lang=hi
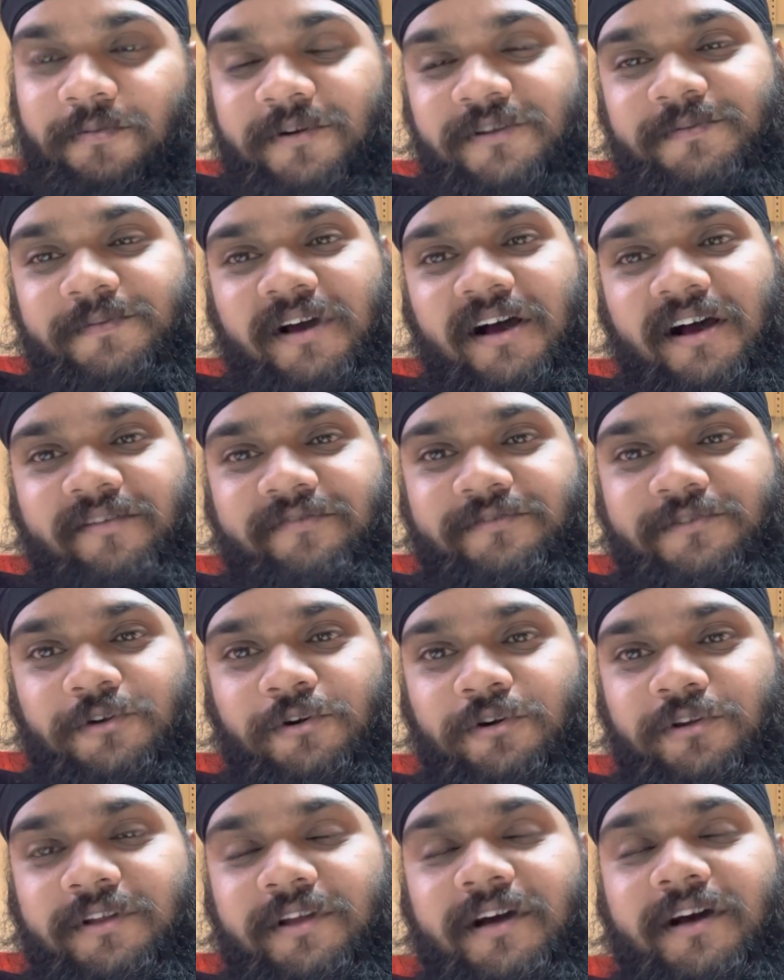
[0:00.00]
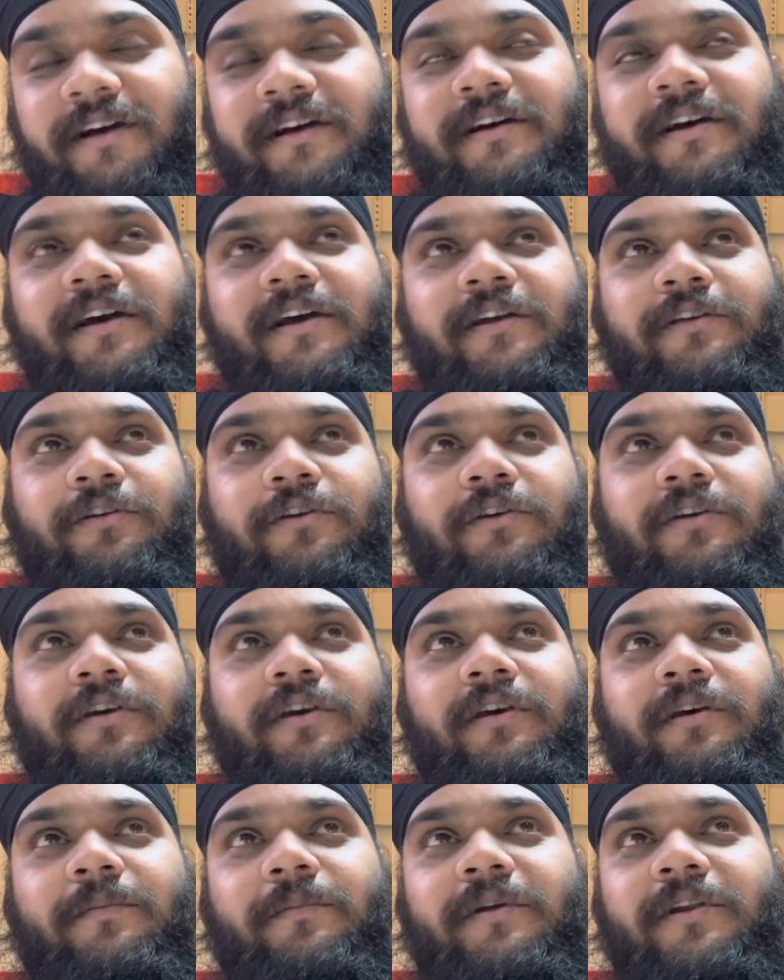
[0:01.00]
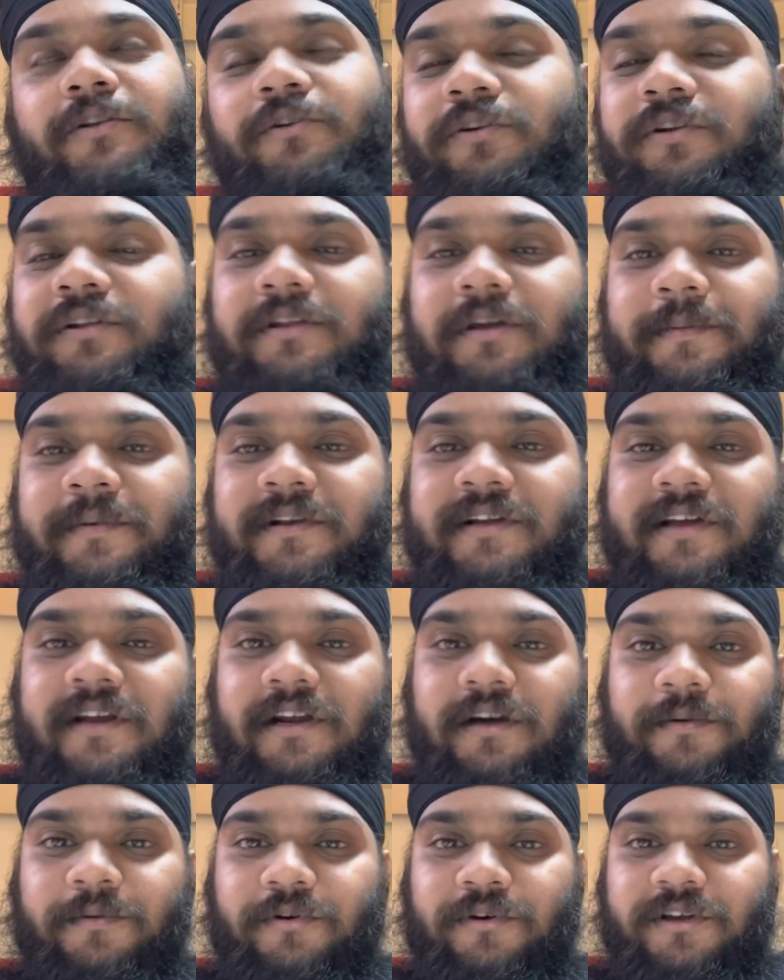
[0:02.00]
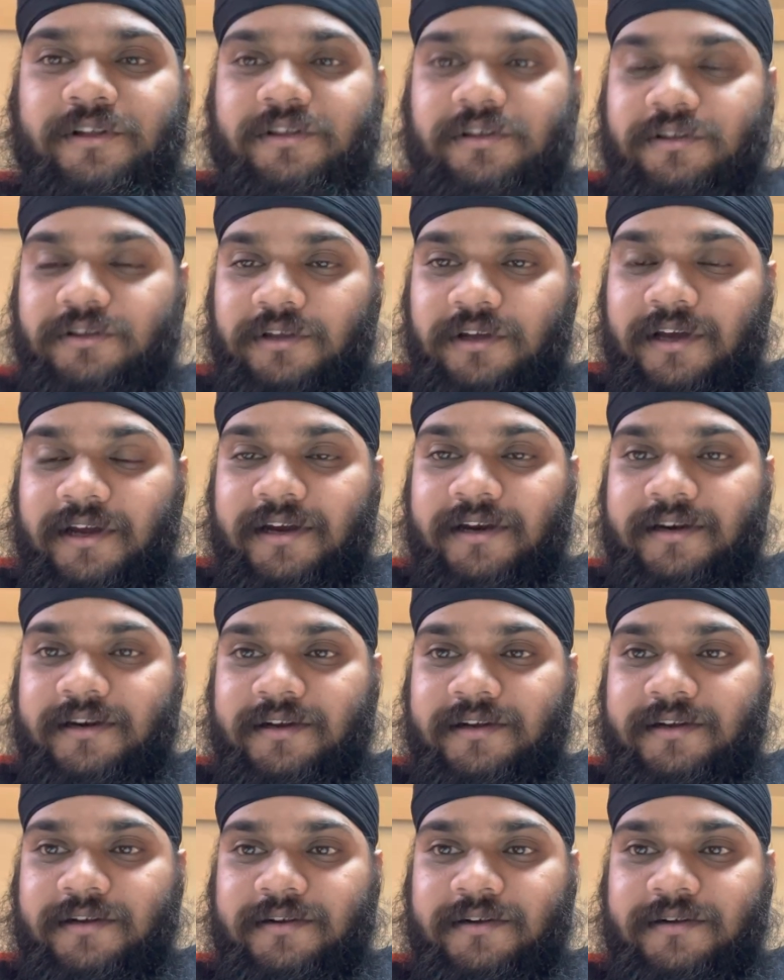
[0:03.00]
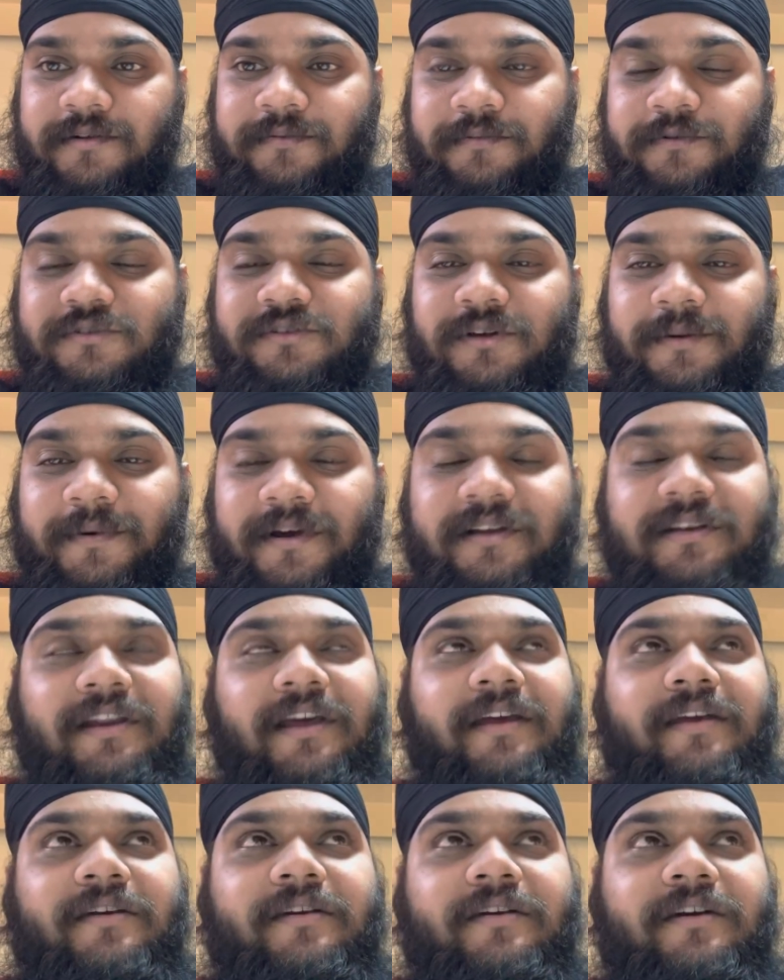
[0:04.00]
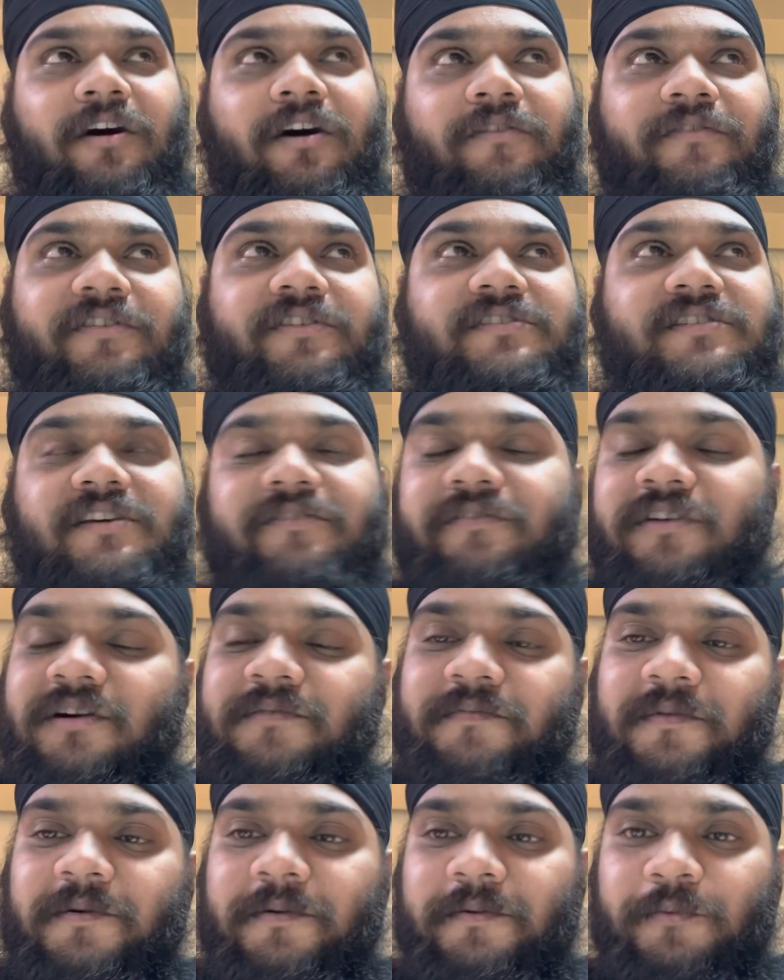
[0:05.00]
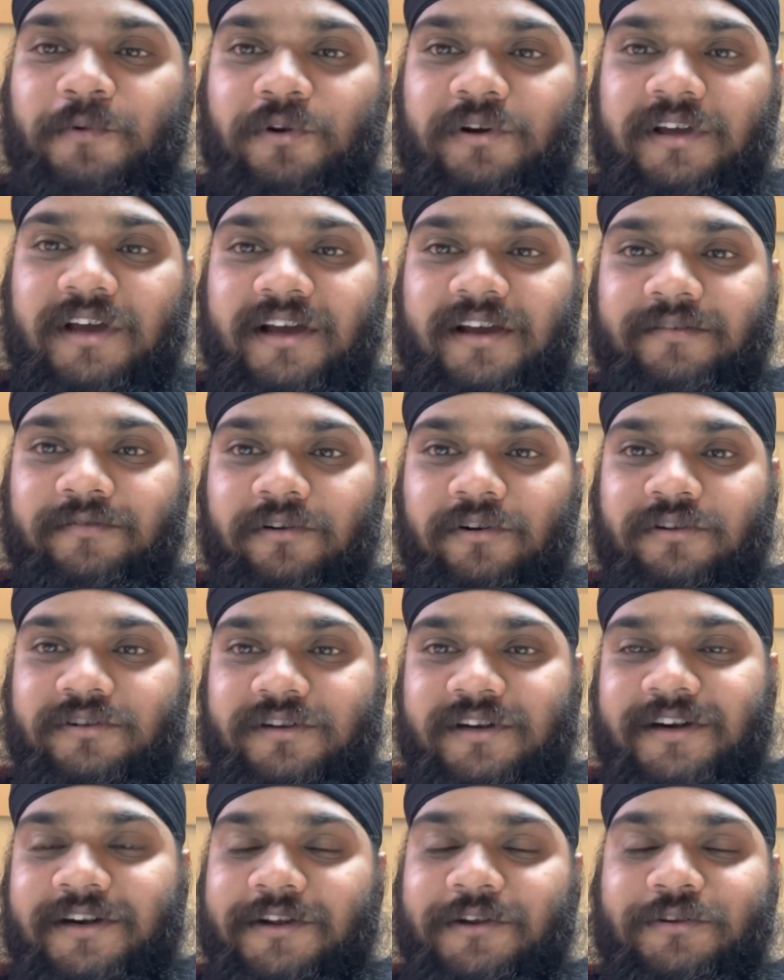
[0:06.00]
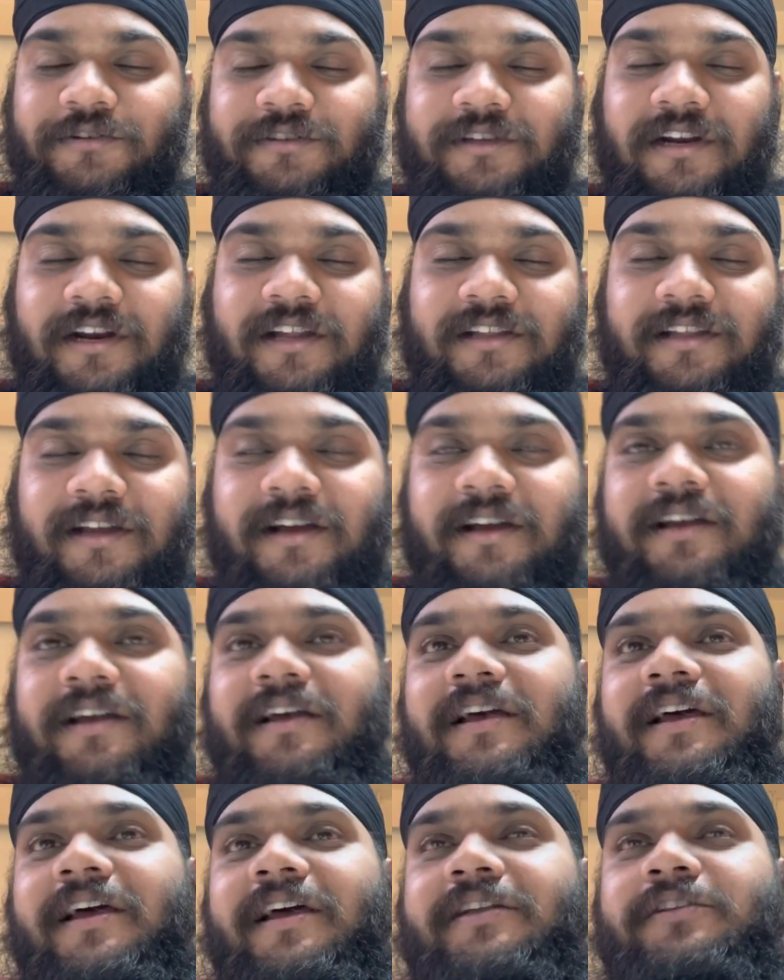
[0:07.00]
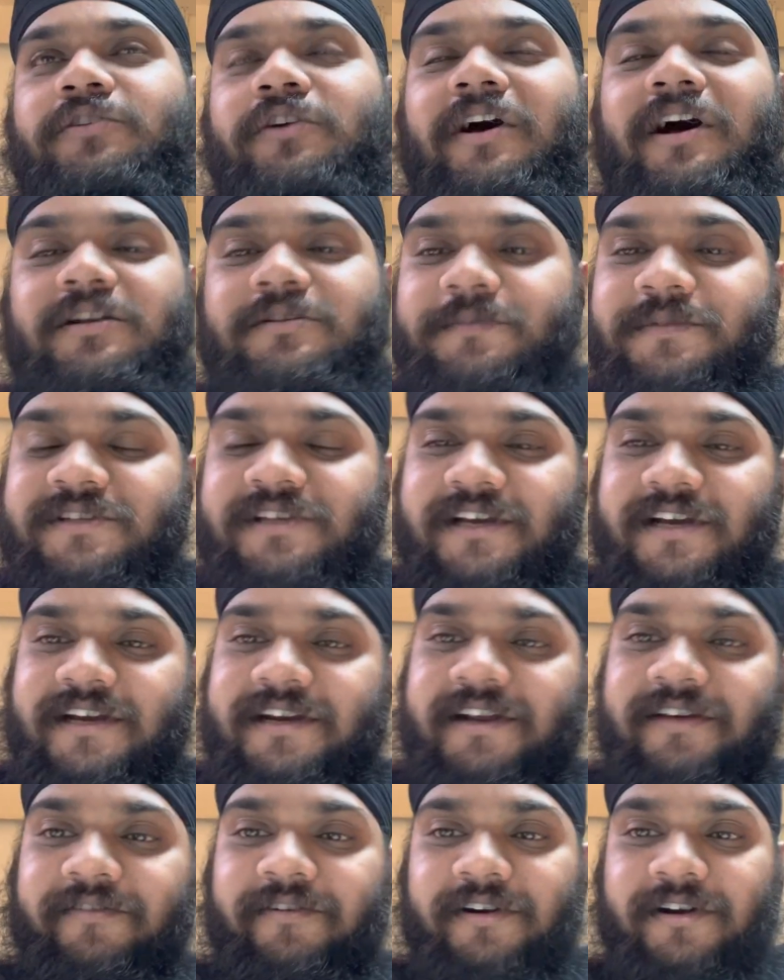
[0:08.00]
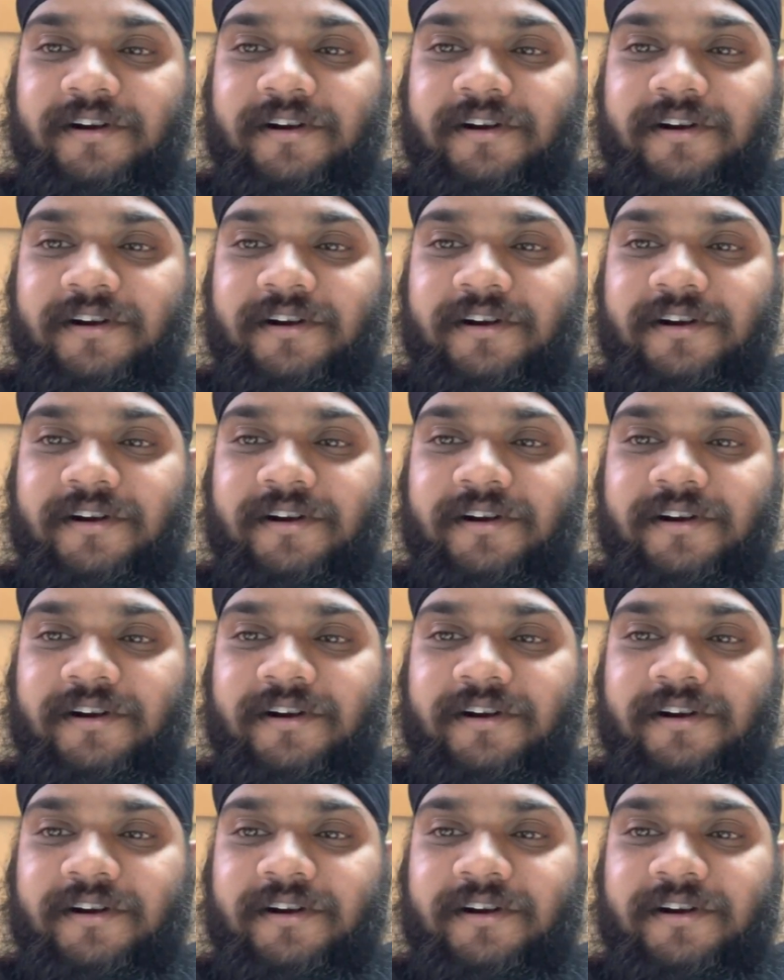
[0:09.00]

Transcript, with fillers: बीच में हाफ़ छोड़ दिया क्योंकि मेरी थोड़ी तबीयत ख़राब हो गई थी एंड uh, उसके बाद लाइक ऑफिस के वर्क में भूल गया कि ब्लॉग कंटिन्यू चल रहा था तो आज मैं सेकेंड डे